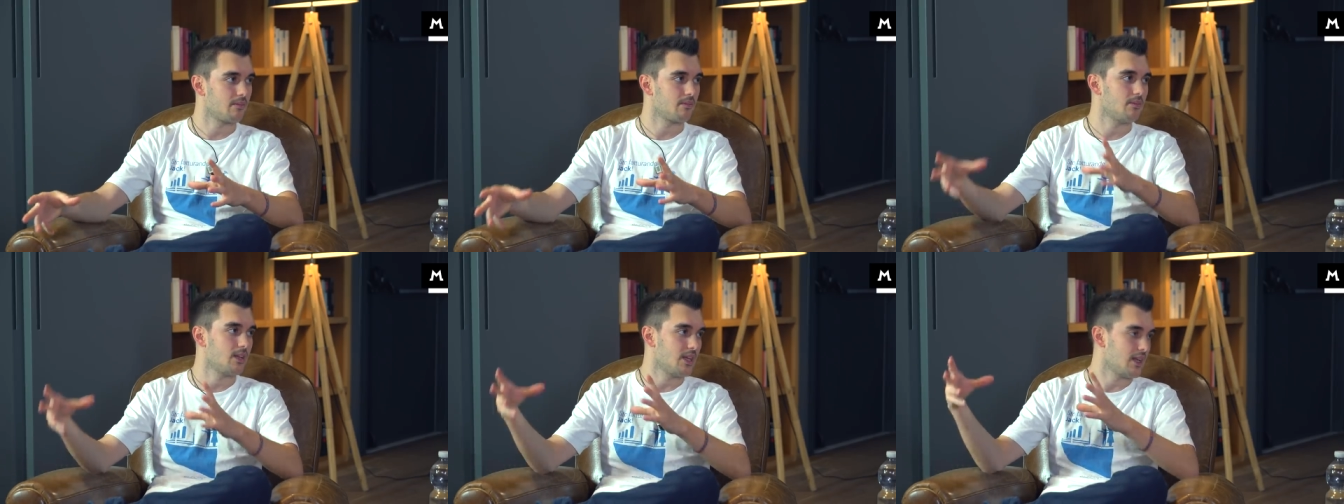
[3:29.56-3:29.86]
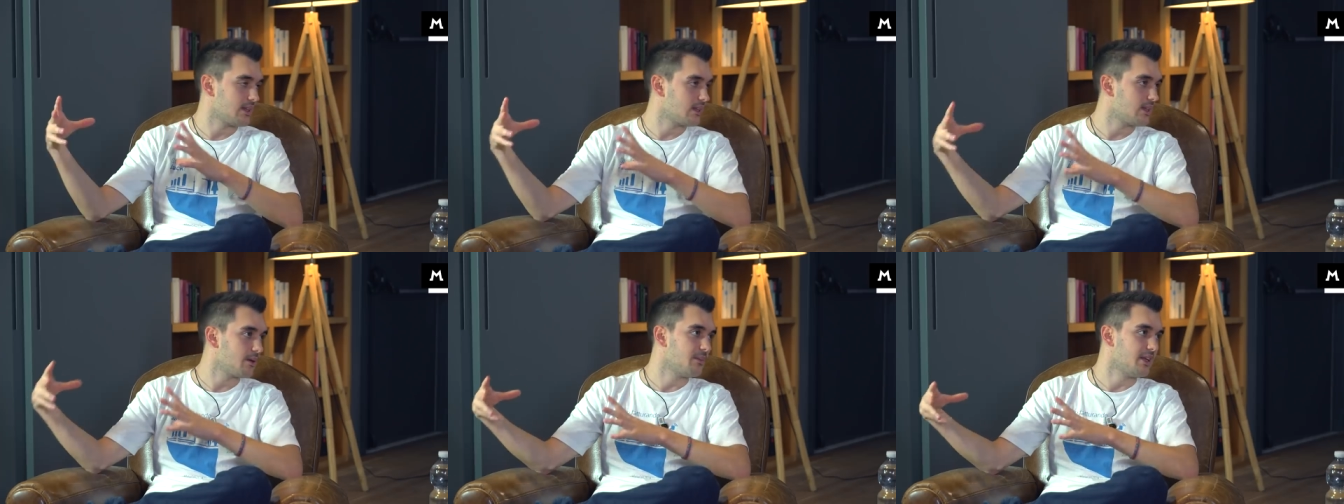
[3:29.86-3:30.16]

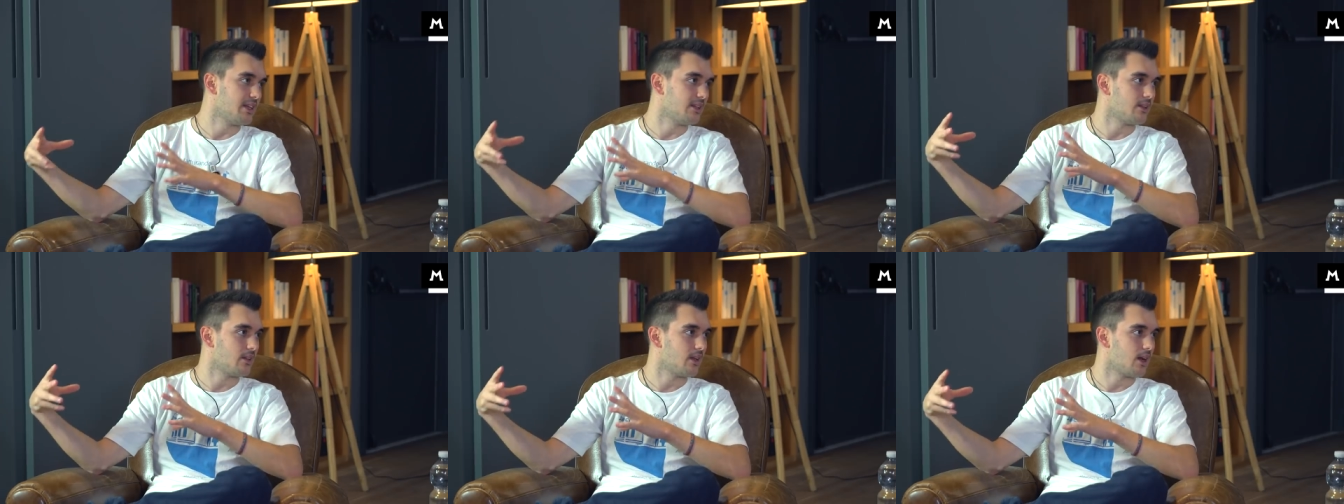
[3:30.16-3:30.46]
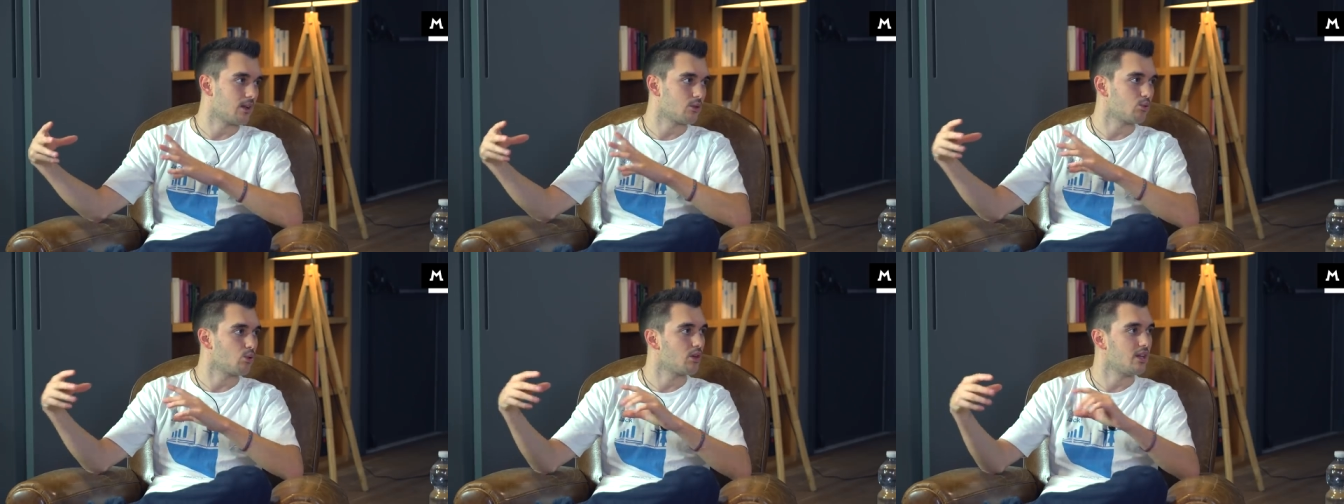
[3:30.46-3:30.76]
direttamente
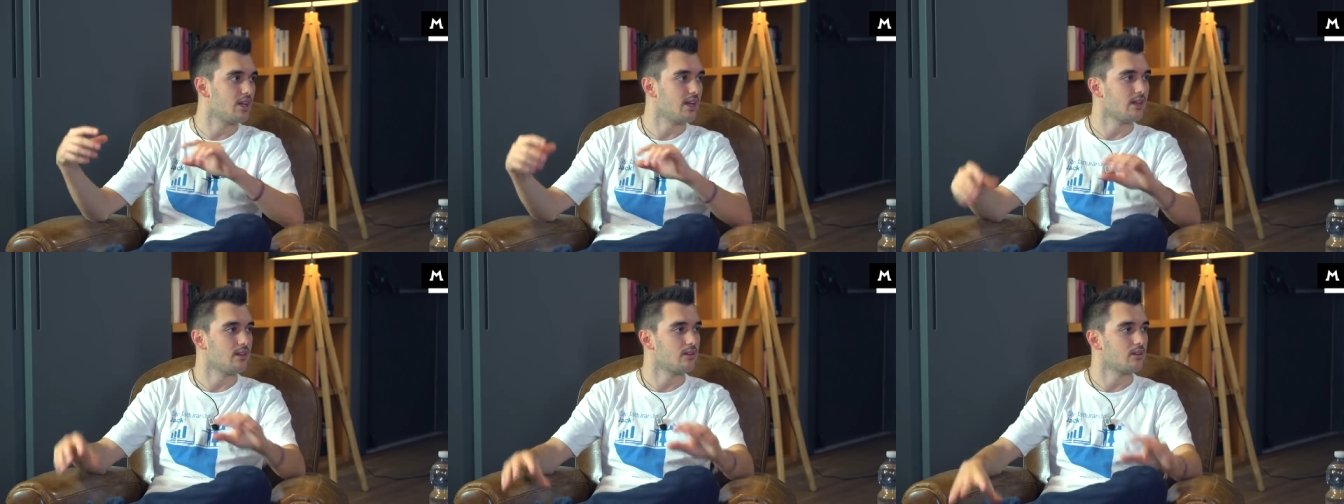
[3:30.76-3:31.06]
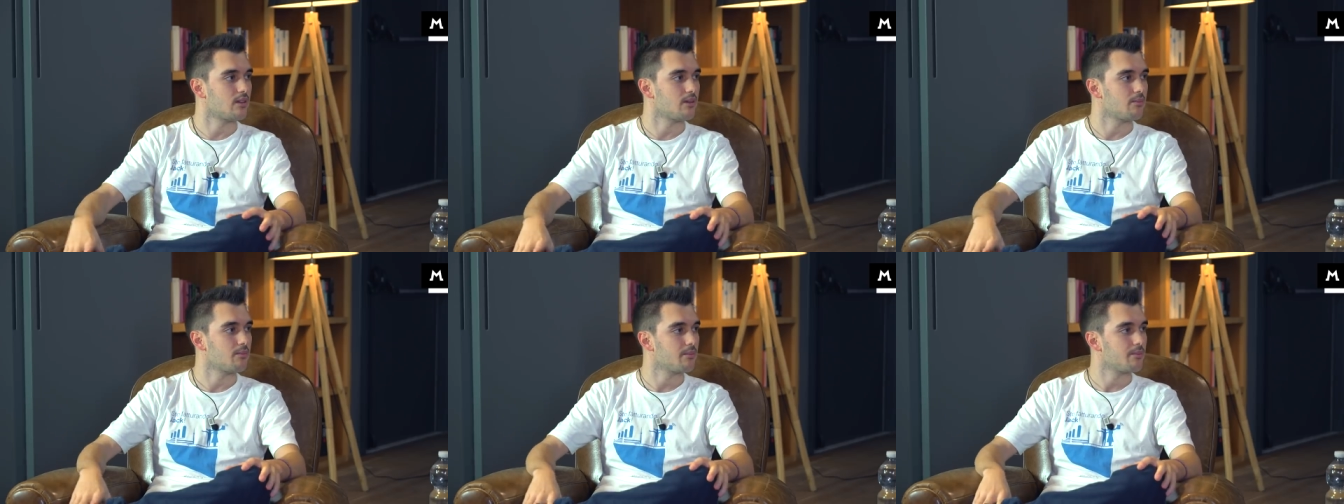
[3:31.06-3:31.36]
al tuo
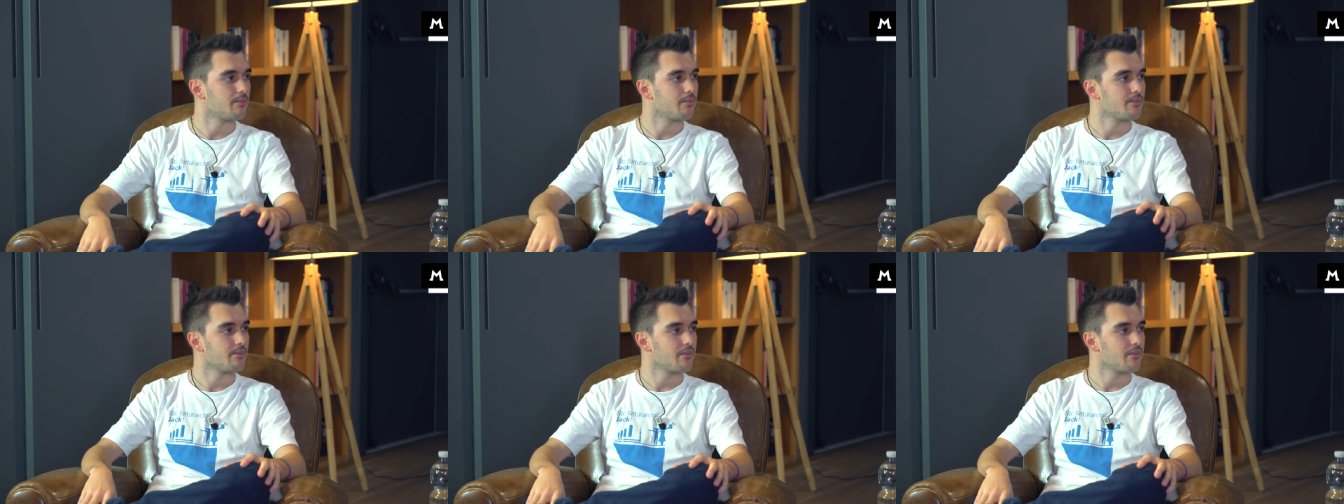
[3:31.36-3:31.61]
cliente. Ah,